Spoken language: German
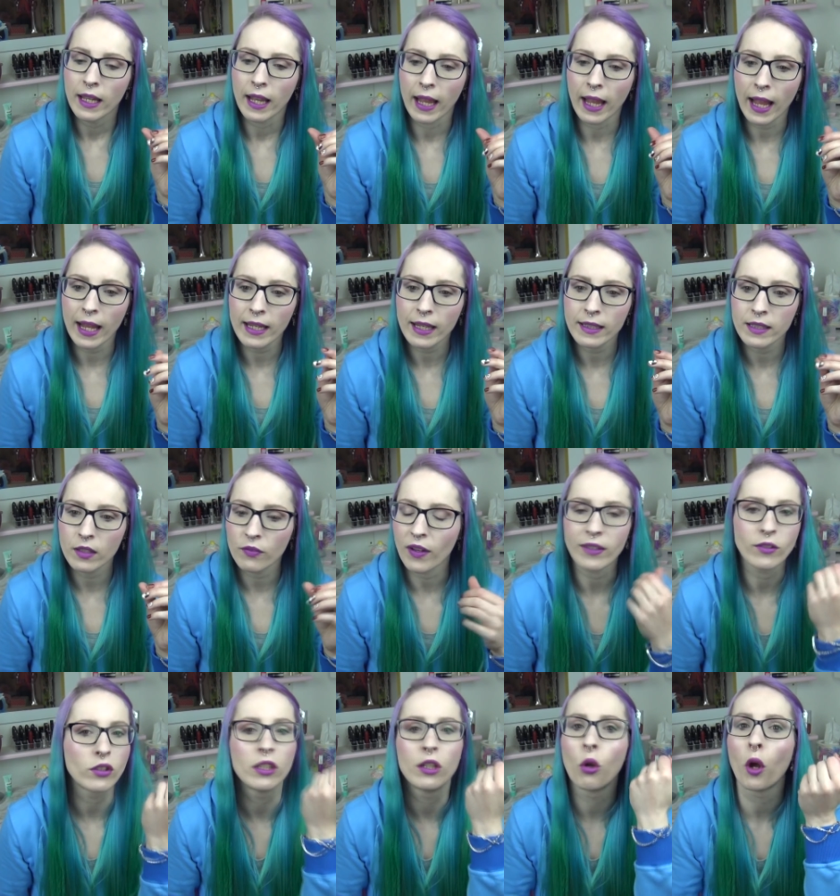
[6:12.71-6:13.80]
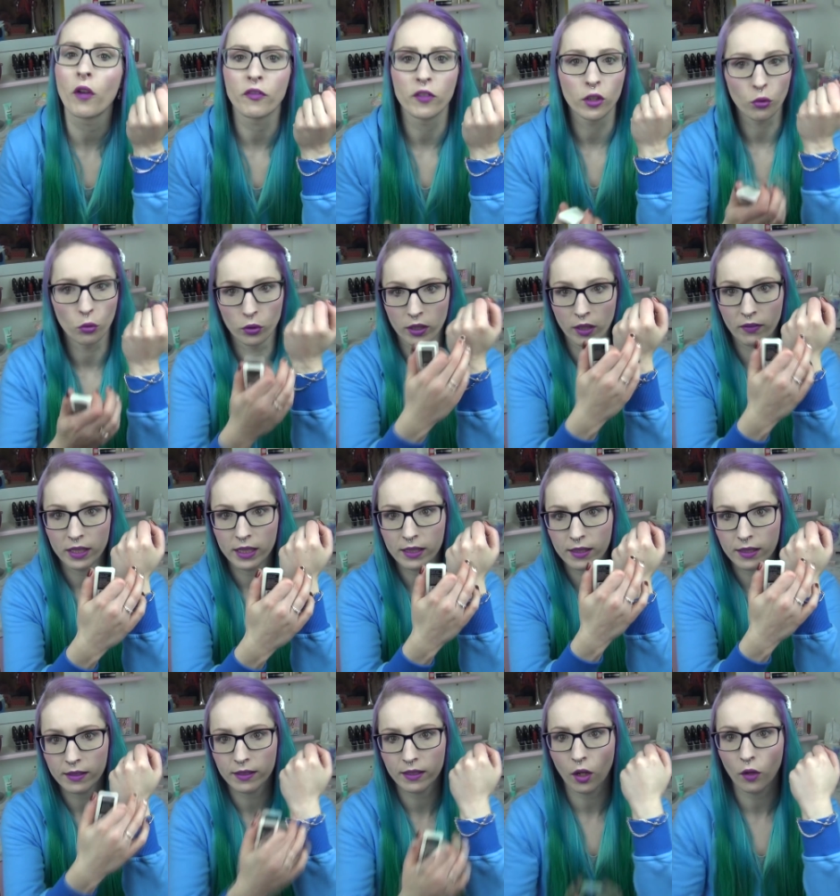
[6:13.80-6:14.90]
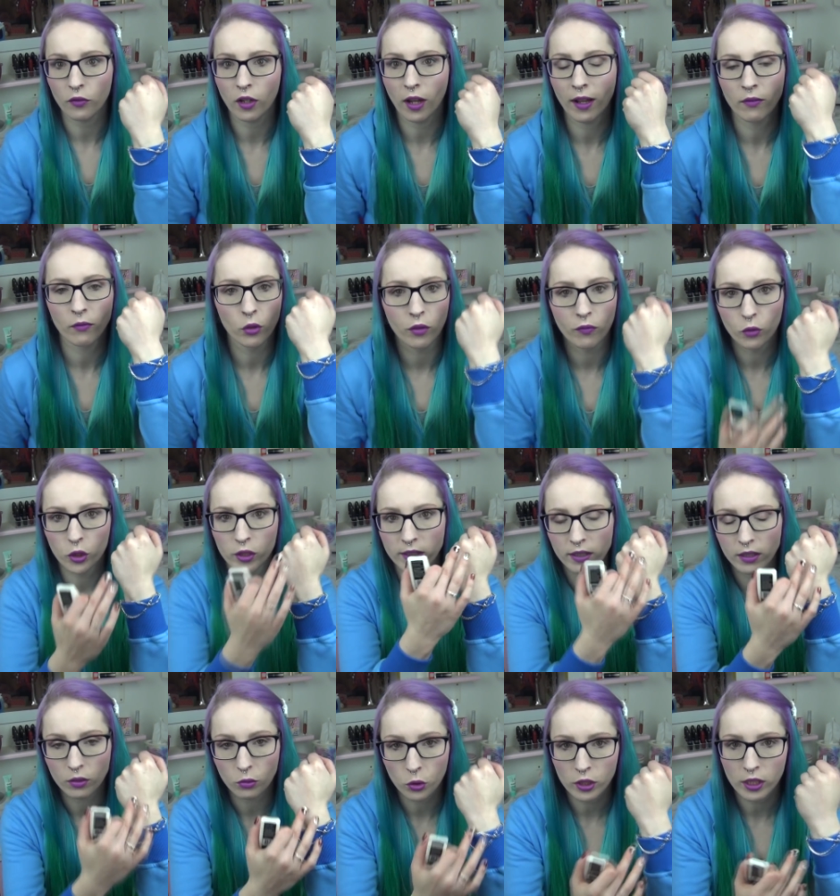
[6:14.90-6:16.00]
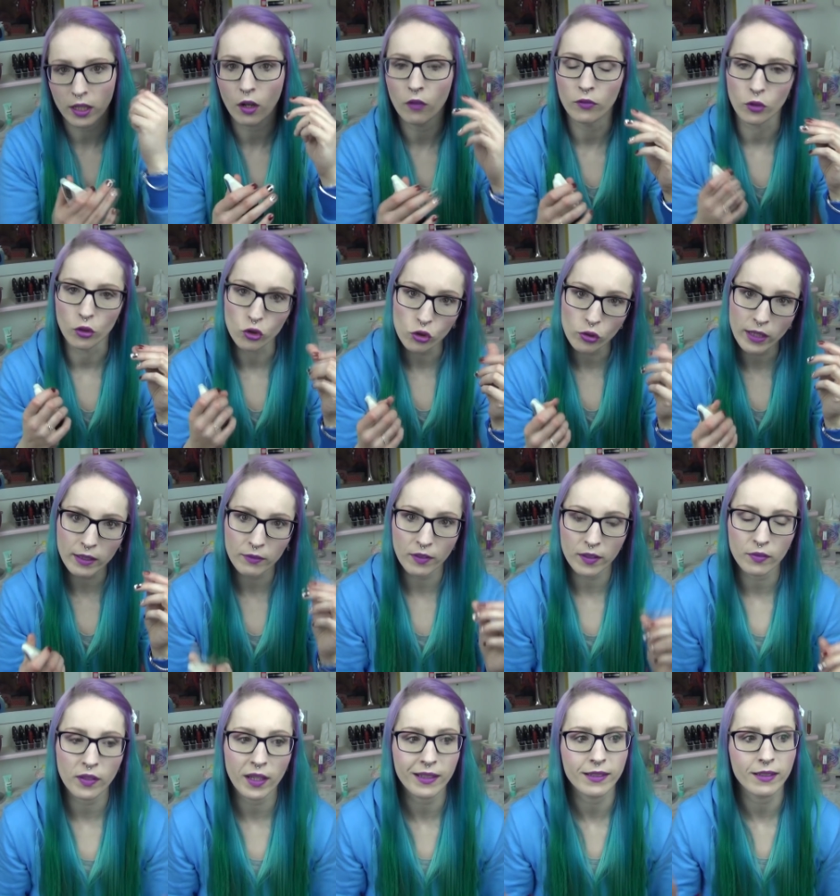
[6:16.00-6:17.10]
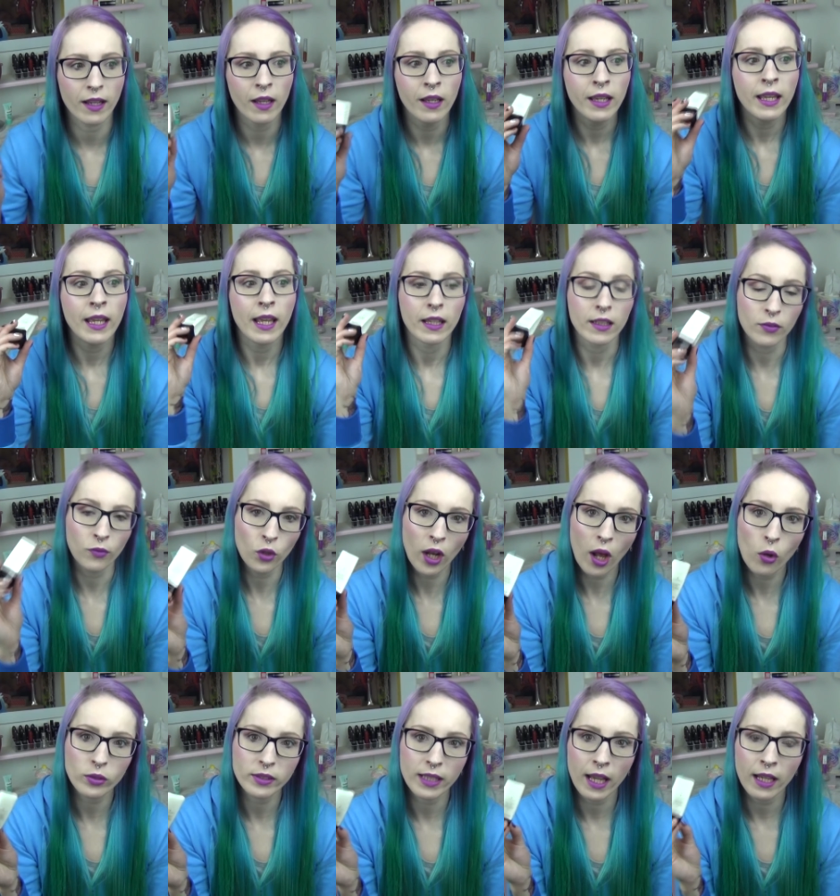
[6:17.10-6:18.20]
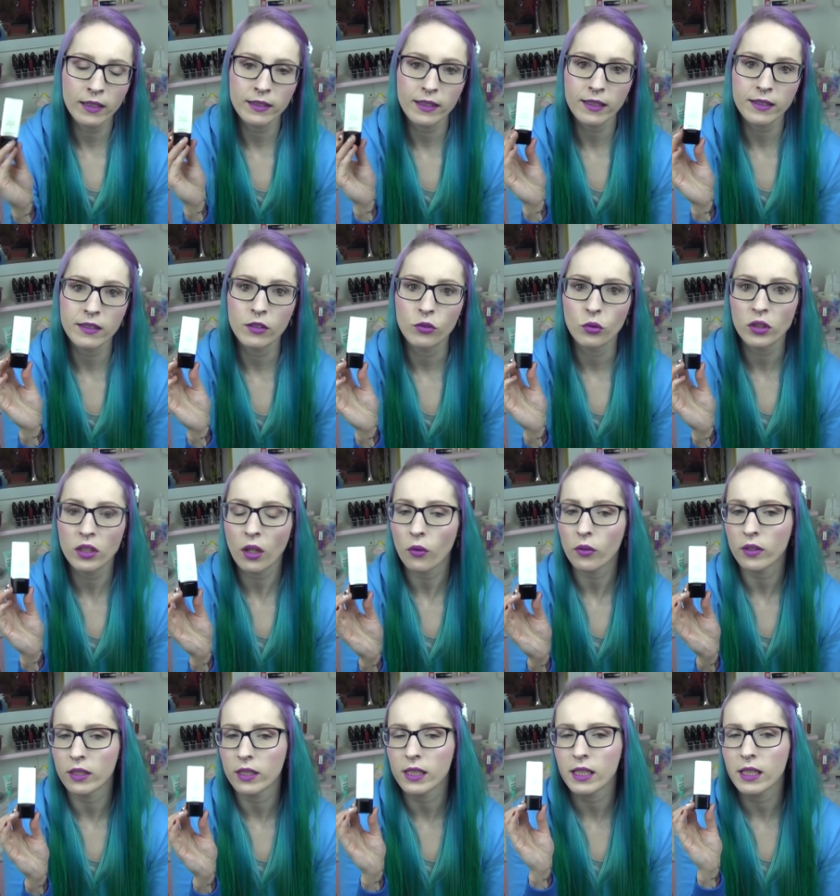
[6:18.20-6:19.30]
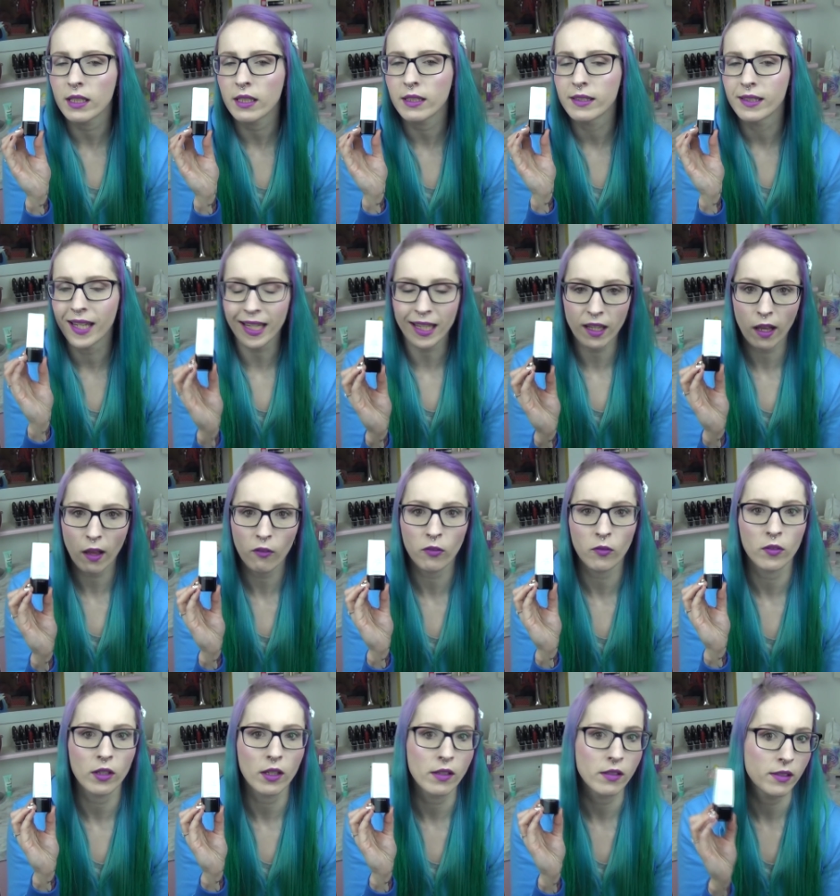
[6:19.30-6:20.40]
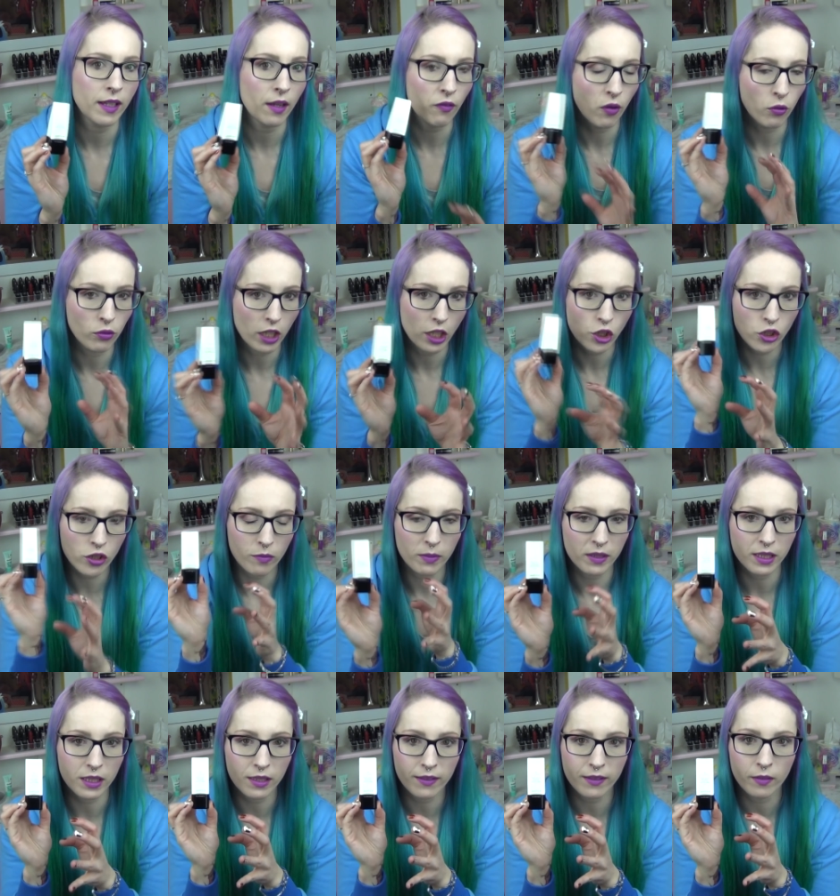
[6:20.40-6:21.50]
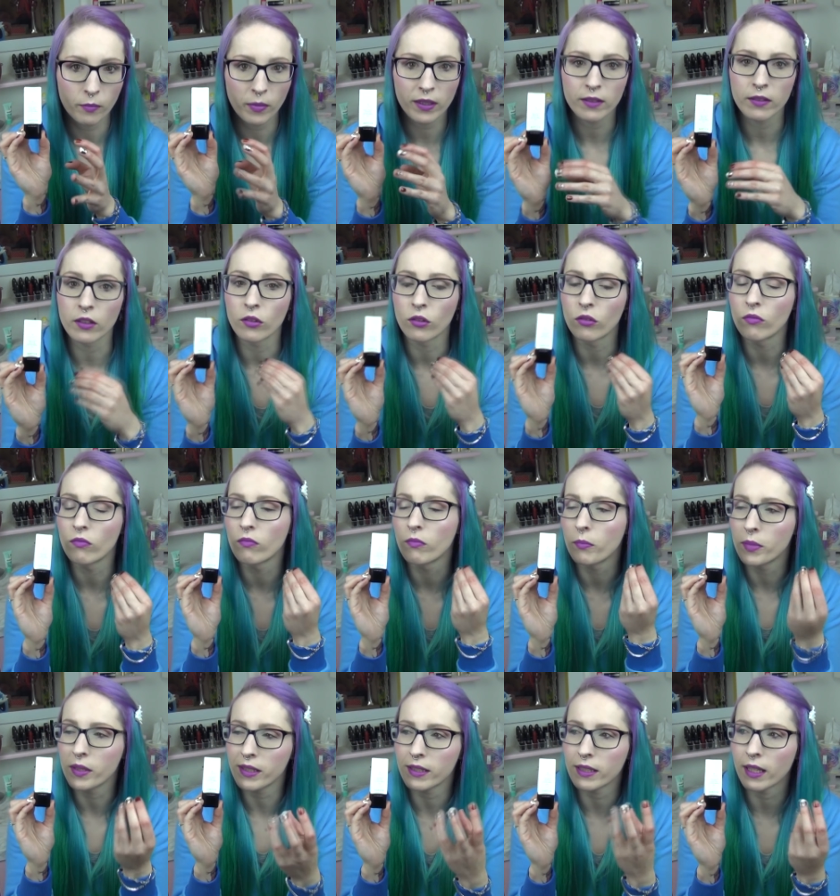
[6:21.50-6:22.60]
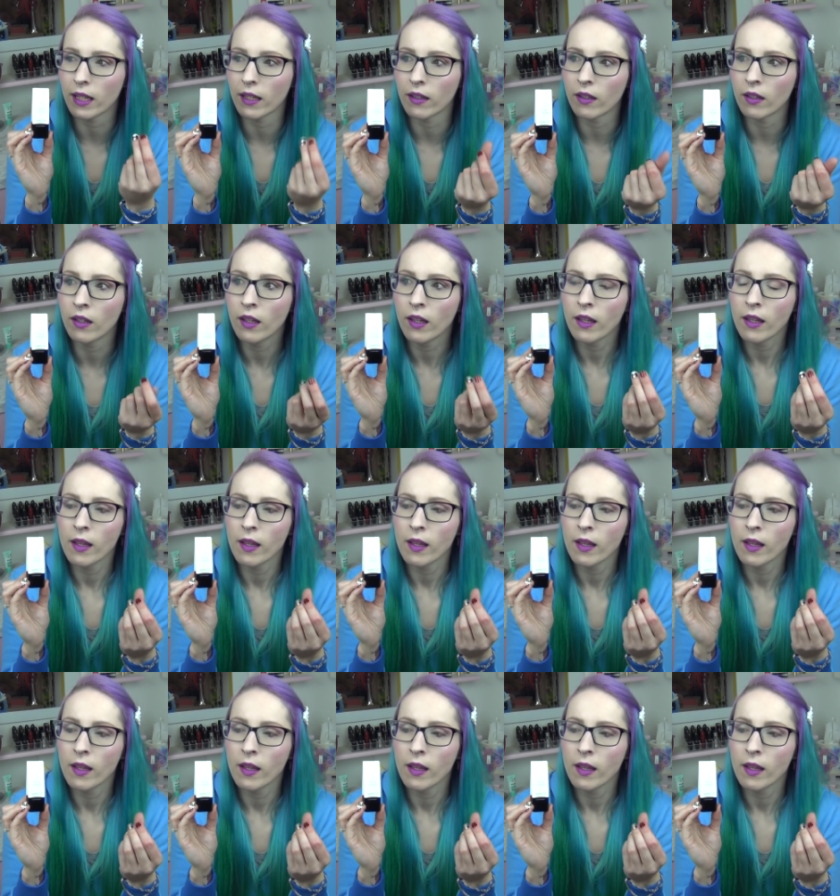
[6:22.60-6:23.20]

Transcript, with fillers: relativ, also sie läuft nicht runter. Wenn ich die jetzt hier auftragen würde, würde sie nicht runterlaufen, sondern schon etwas fester. Ich würde auch sagen, dass sie durchaus die Deckkraft der Foundations, mit denen ich sie mixe, ein bisschen